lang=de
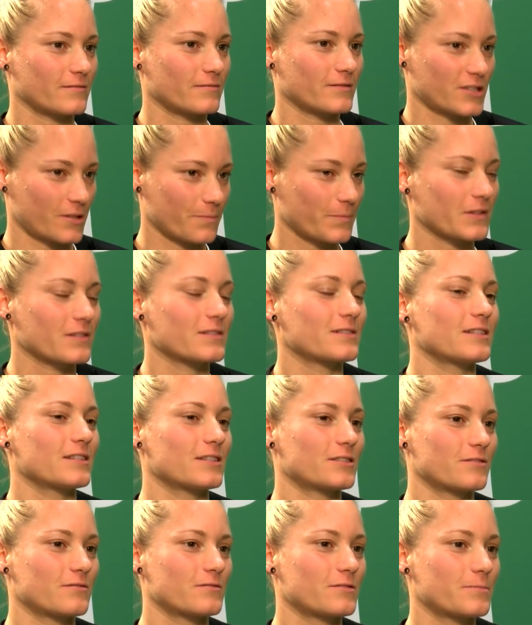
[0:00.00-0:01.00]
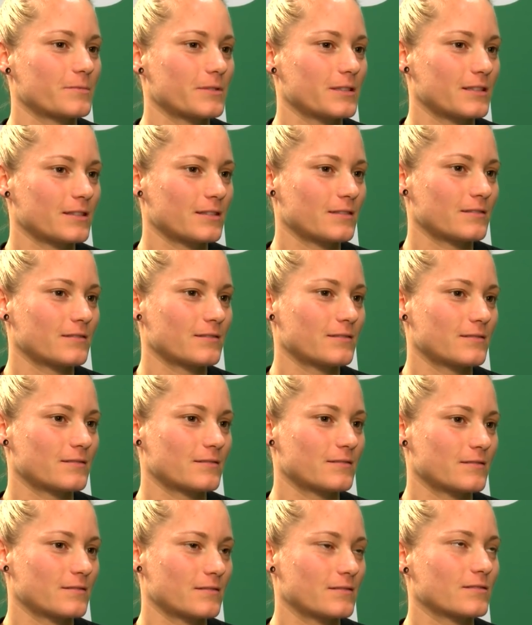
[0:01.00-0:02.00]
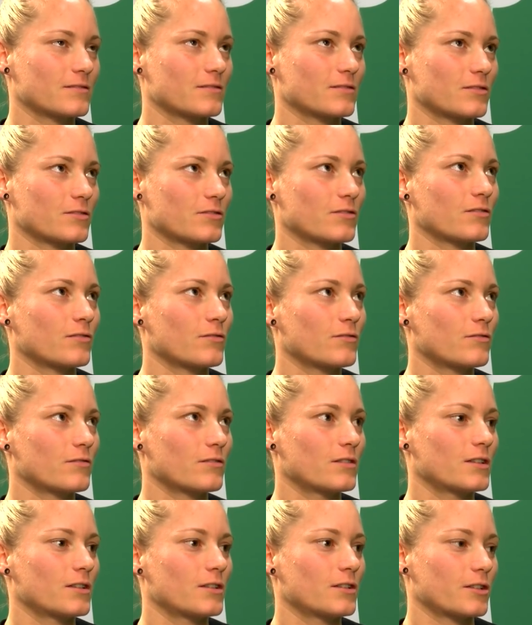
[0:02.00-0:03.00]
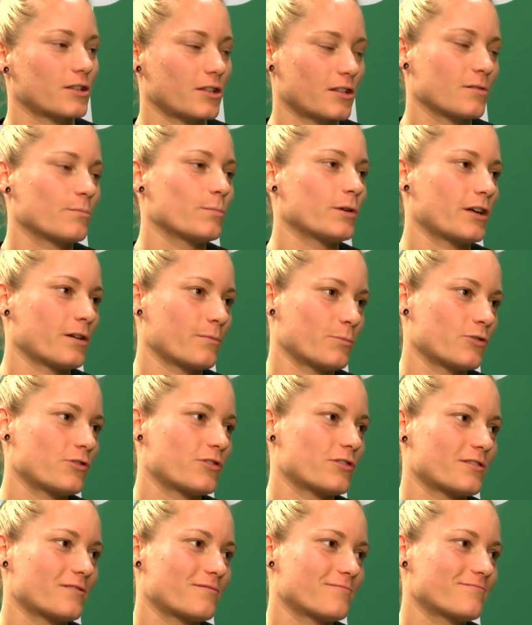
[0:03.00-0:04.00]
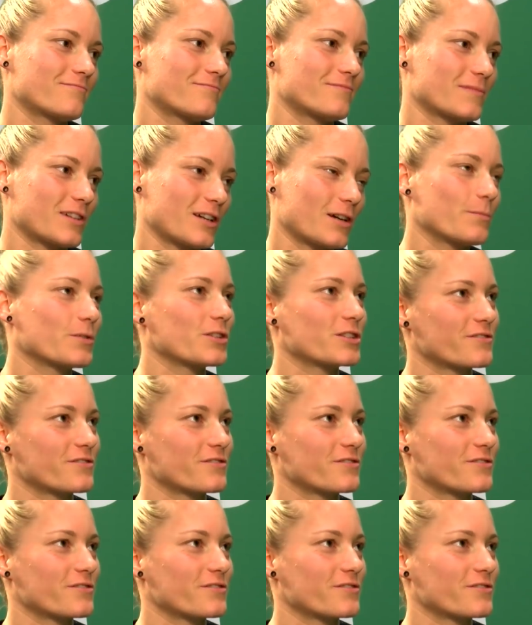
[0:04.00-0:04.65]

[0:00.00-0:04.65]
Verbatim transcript: Champions League zu spielen. Ah, das auch gegen Bayern München. Da habe ich